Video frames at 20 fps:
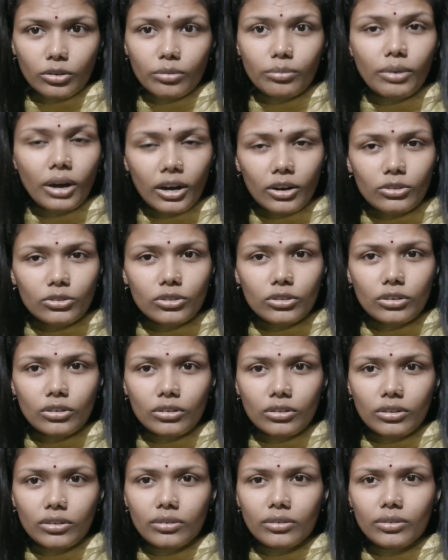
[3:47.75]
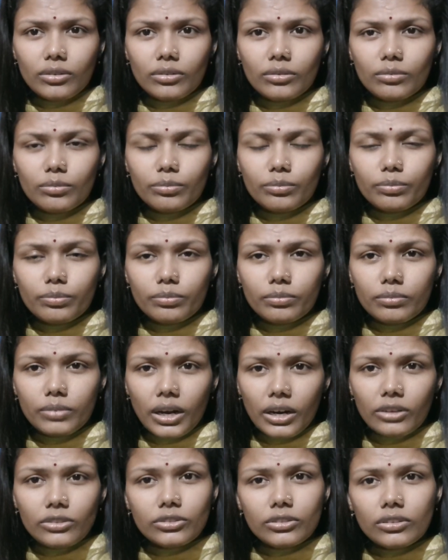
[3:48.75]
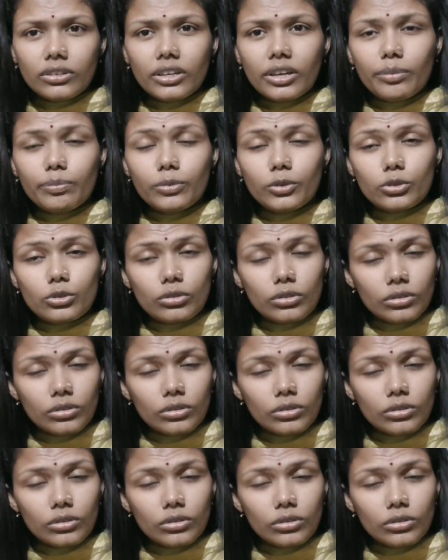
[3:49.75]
সে যদি সত্যিকার একটা ভালো মনের মানুষ হয় না